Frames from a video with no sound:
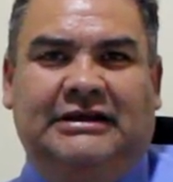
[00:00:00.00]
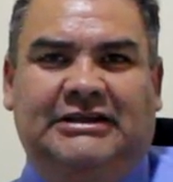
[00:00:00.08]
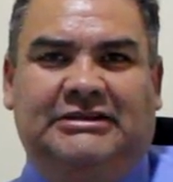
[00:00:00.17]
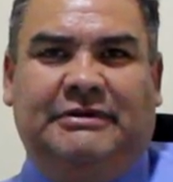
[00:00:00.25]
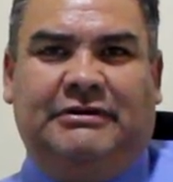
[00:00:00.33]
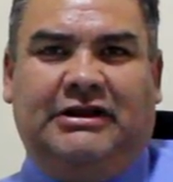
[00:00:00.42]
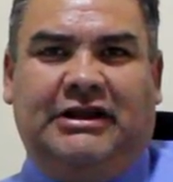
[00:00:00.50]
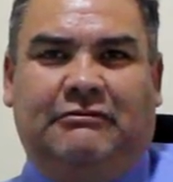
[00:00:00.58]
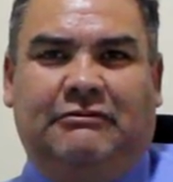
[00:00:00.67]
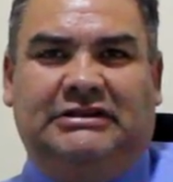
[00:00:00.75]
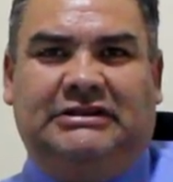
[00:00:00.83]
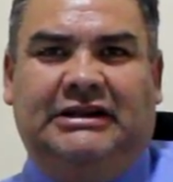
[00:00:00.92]
Espero que
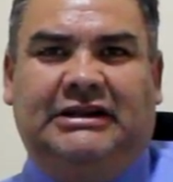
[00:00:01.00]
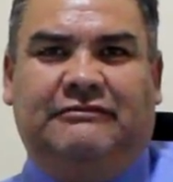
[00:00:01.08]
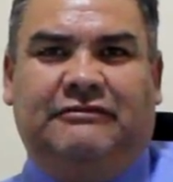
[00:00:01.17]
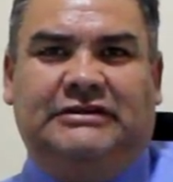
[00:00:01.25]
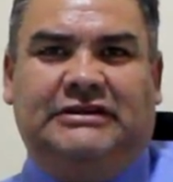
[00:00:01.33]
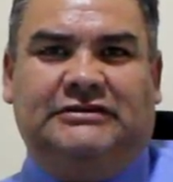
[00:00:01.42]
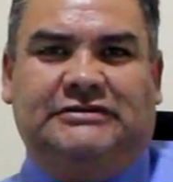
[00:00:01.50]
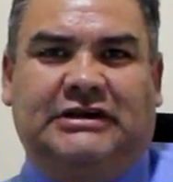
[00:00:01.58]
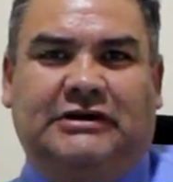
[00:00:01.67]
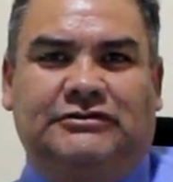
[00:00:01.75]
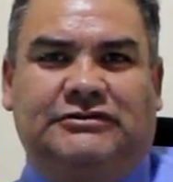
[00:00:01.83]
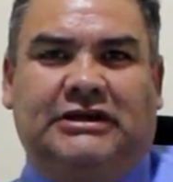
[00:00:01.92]
encuentren en la Fundación San
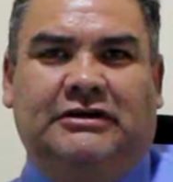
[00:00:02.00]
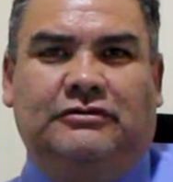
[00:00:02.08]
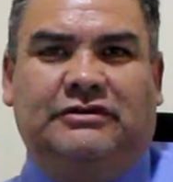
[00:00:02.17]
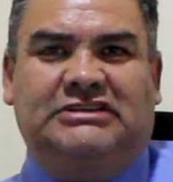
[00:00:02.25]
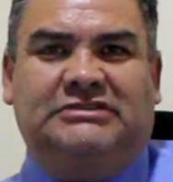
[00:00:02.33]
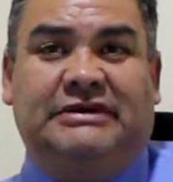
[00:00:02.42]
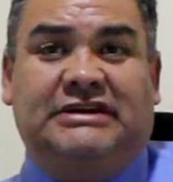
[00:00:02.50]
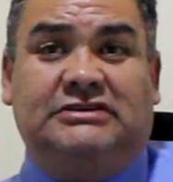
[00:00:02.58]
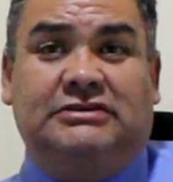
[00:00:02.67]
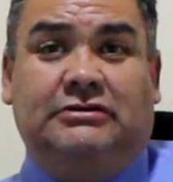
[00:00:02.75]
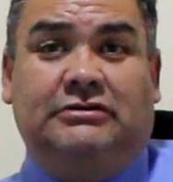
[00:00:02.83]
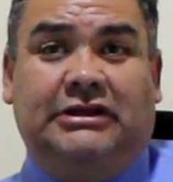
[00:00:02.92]
José un
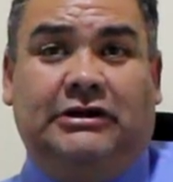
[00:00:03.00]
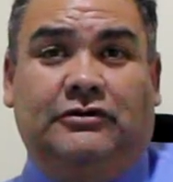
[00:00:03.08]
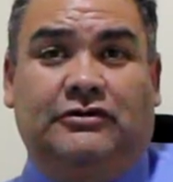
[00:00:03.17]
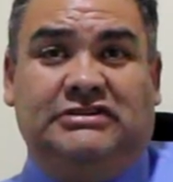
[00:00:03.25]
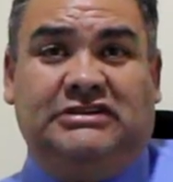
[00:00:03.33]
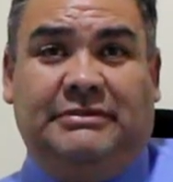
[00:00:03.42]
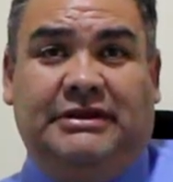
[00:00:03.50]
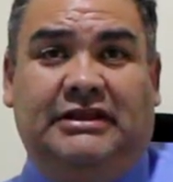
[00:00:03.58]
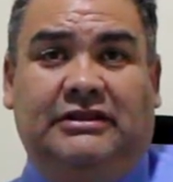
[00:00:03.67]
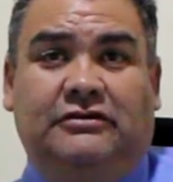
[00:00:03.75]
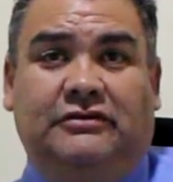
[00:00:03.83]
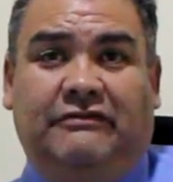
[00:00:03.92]
espacio de
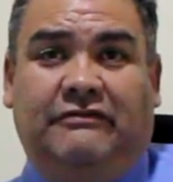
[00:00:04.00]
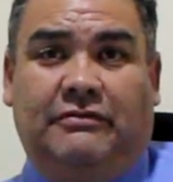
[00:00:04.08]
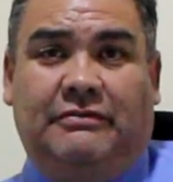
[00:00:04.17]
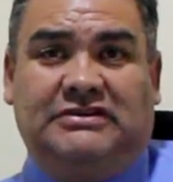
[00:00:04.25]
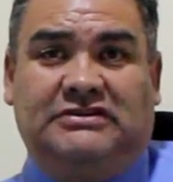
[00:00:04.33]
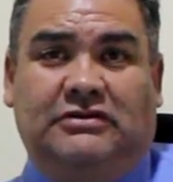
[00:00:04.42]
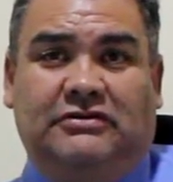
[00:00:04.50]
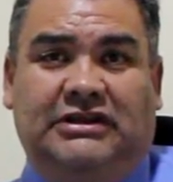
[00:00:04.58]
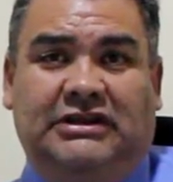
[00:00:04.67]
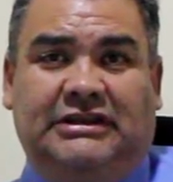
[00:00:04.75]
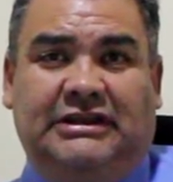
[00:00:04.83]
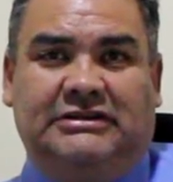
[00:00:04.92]
conocimiento, de formación, de
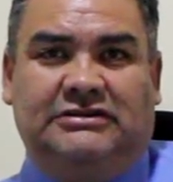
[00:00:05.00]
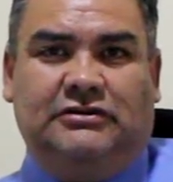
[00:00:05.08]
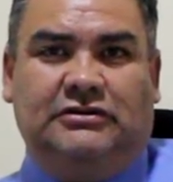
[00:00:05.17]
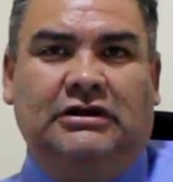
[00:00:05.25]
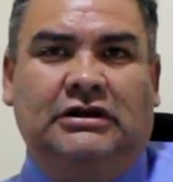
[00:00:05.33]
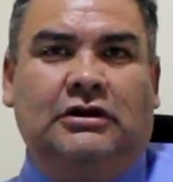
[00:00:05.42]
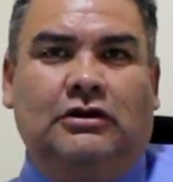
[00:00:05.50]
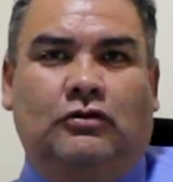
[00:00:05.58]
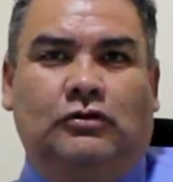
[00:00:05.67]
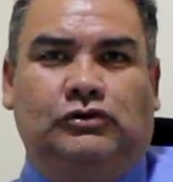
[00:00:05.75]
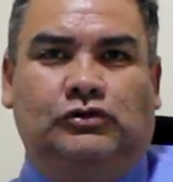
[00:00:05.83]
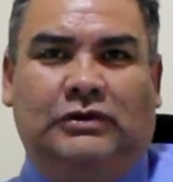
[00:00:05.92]
integración
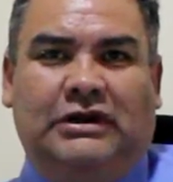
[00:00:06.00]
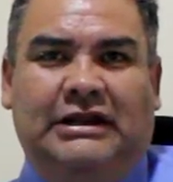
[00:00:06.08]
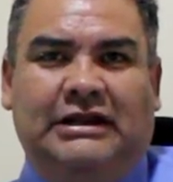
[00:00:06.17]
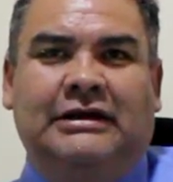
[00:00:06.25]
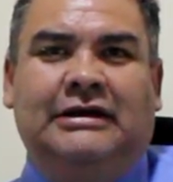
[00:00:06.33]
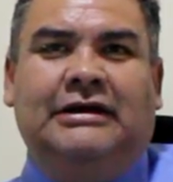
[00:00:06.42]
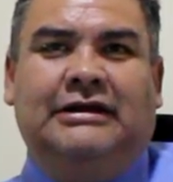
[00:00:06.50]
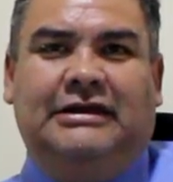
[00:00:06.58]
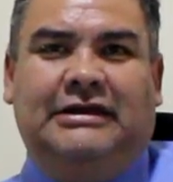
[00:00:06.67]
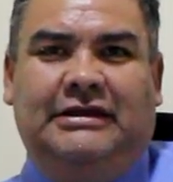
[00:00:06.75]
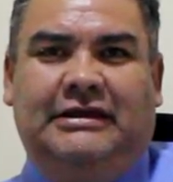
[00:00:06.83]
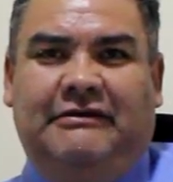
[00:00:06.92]
cultural
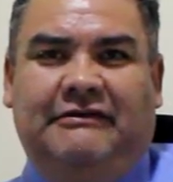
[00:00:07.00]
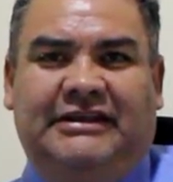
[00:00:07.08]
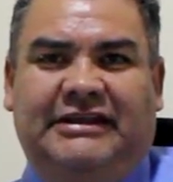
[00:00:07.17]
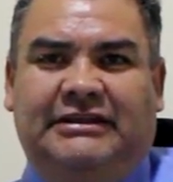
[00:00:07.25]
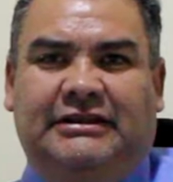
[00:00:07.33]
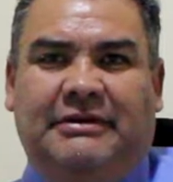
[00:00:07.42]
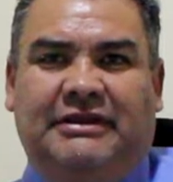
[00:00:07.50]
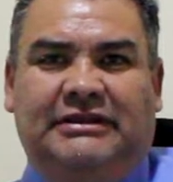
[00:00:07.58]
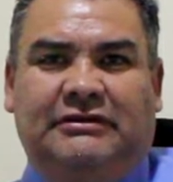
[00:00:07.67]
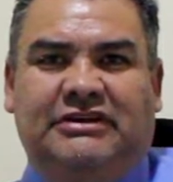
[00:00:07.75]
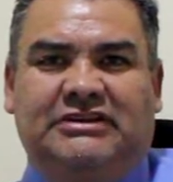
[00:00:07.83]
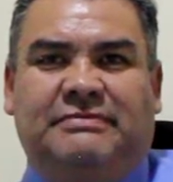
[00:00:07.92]
y
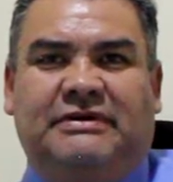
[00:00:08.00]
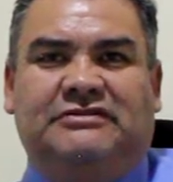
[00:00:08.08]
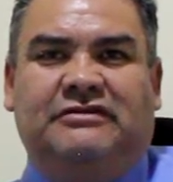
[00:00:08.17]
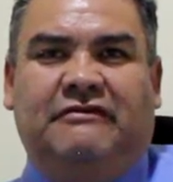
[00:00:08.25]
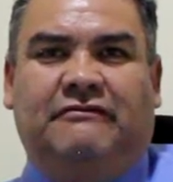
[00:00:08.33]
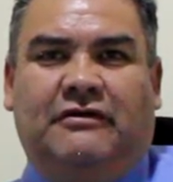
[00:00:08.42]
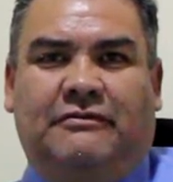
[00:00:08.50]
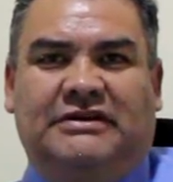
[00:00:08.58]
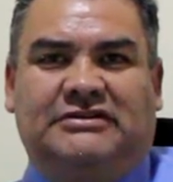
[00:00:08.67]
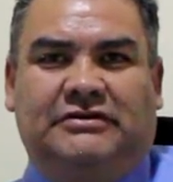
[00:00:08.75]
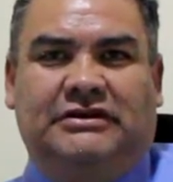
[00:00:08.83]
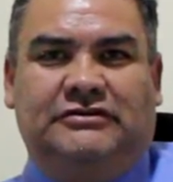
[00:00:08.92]
evidentemente un espacio de
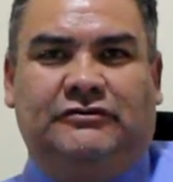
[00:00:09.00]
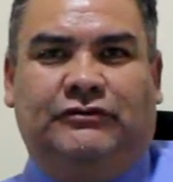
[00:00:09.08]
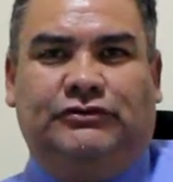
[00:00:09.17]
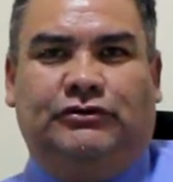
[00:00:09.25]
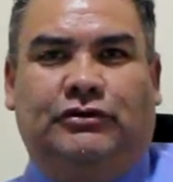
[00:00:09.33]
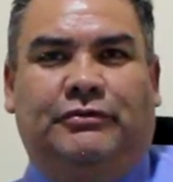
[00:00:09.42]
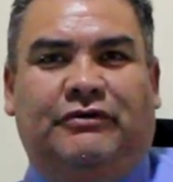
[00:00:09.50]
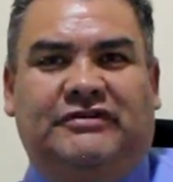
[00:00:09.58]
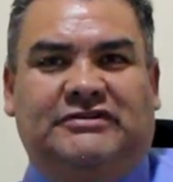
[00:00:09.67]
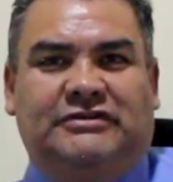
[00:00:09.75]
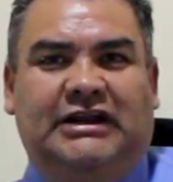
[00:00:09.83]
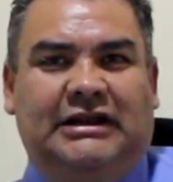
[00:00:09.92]
formación en su futuro
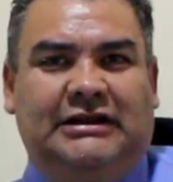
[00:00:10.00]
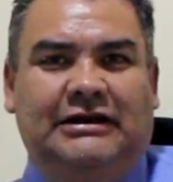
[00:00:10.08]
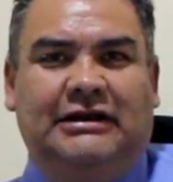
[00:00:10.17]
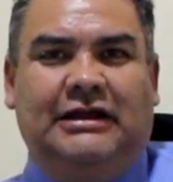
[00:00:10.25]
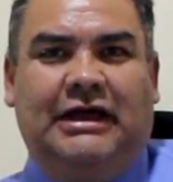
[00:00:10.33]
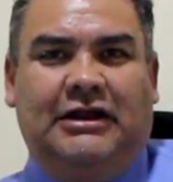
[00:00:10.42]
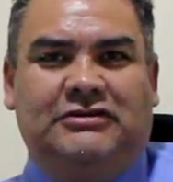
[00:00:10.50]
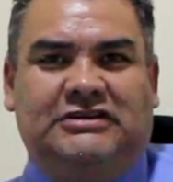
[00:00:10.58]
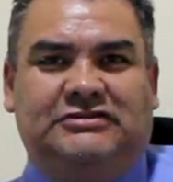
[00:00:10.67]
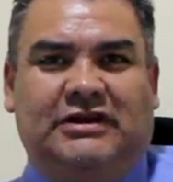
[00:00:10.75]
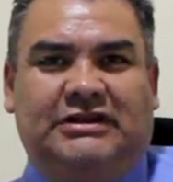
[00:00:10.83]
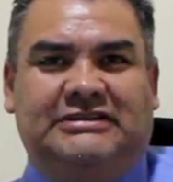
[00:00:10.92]
profesional a los
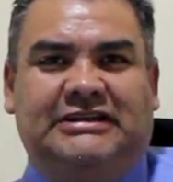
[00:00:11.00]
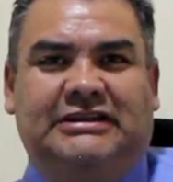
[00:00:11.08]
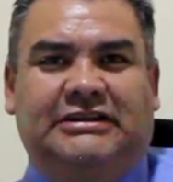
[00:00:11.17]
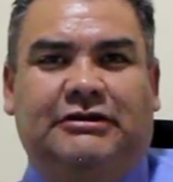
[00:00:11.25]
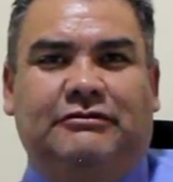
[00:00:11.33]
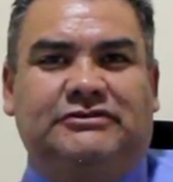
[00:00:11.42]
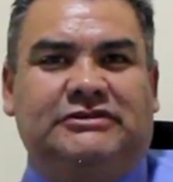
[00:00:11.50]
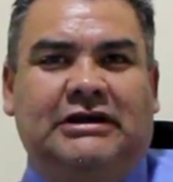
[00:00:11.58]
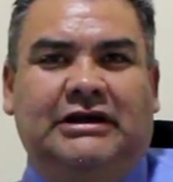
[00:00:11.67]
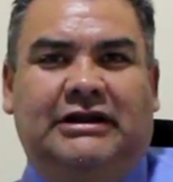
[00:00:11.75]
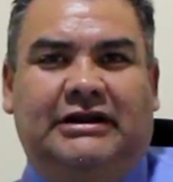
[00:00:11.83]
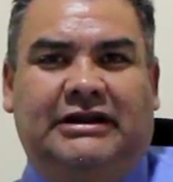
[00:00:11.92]
estudiantes antiguos,
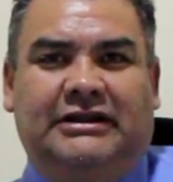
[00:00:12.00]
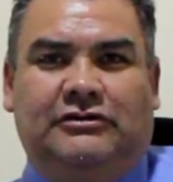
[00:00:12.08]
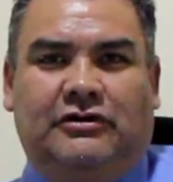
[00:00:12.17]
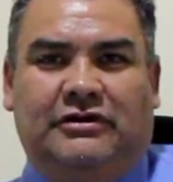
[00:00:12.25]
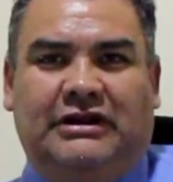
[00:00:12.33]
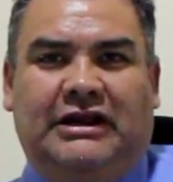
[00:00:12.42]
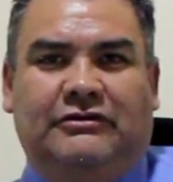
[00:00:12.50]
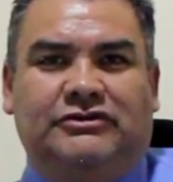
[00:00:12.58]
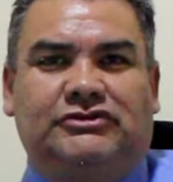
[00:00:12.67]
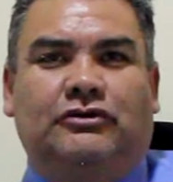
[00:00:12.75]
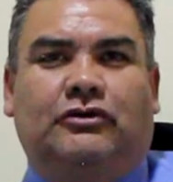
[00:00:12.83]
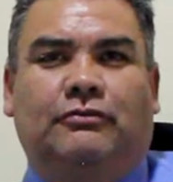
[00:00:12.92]
retornar
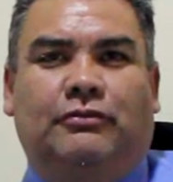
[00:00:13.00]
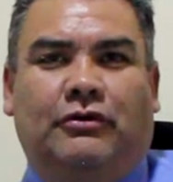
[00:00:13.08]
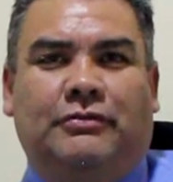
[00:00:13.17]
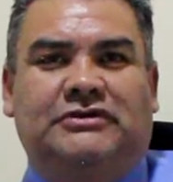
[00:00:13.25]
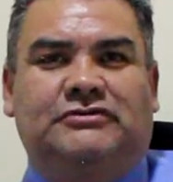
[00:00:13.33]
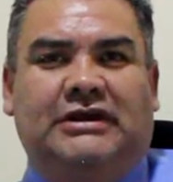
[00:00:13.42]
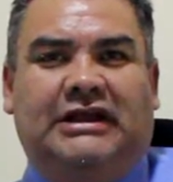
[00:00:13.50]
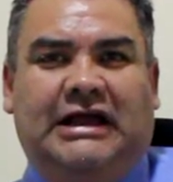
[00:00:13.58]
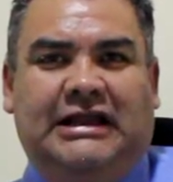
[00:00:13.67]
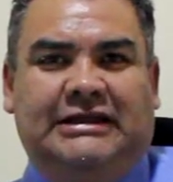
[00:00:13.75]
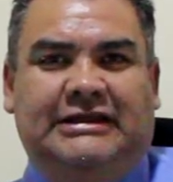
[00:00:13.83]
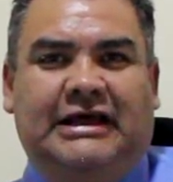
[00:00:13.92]
nuestro compromiso de
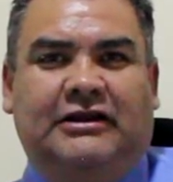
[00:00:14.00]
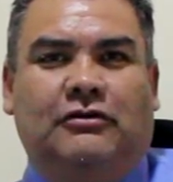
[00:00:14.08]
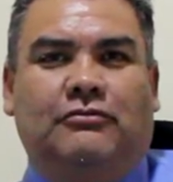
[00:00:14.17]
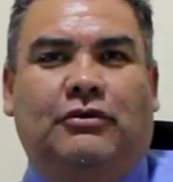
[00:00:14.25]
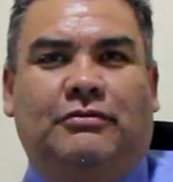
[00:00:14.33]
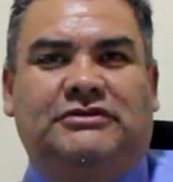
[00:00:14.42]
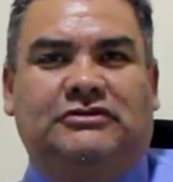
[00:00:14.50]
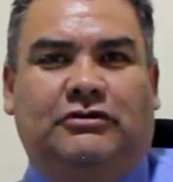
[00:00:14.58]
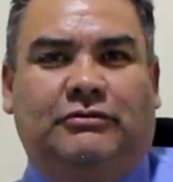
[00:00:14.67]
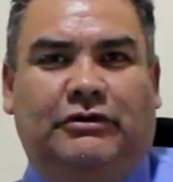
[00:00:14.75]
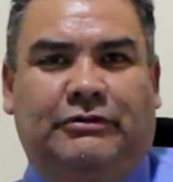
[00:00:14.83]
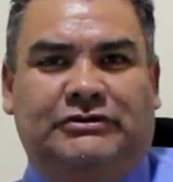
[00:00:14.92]
calidad y compromiso
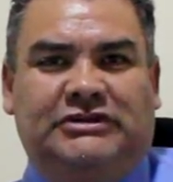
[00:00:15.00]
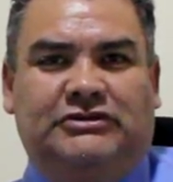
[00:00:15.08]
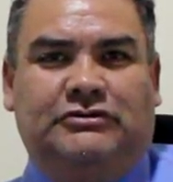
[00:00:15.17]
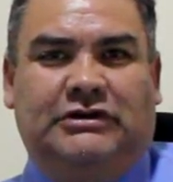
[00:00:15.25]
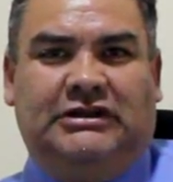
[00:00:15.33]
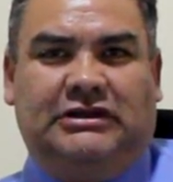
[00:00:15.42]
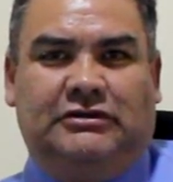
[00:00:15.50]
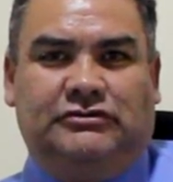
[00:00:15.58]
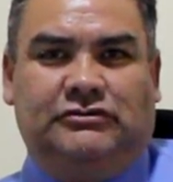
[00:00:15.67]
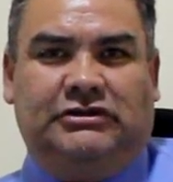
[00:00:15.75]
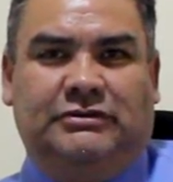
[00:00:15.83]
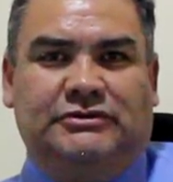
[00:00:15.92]
como lo hemos hecho durante los
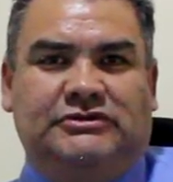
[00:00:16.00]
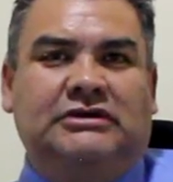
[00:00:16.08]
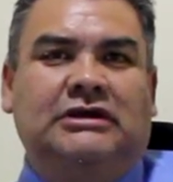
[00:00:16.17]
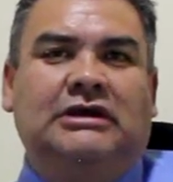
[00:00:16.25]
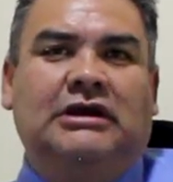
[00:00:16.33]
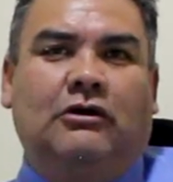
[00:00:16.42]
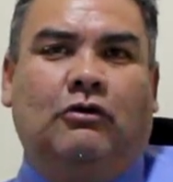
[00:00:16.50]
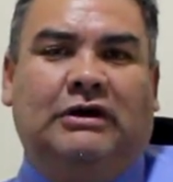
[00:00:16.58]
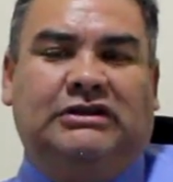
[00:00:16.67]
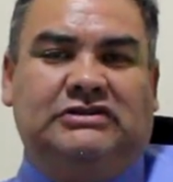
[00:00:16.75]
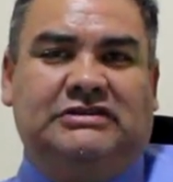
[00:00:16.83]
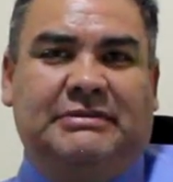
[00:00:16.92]
últimos
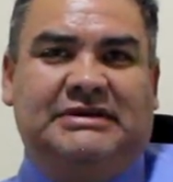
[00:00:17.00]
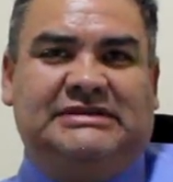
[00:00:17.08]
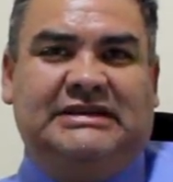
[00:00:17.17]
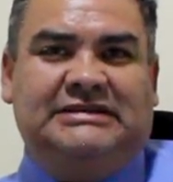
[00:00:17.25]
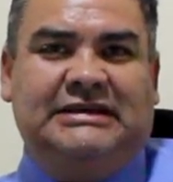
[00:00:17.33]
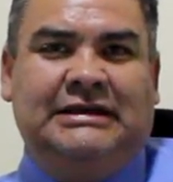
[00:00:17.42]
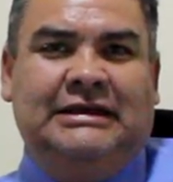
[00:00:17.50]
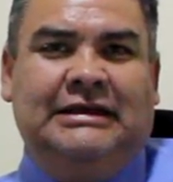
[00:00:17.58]
cuatro semestres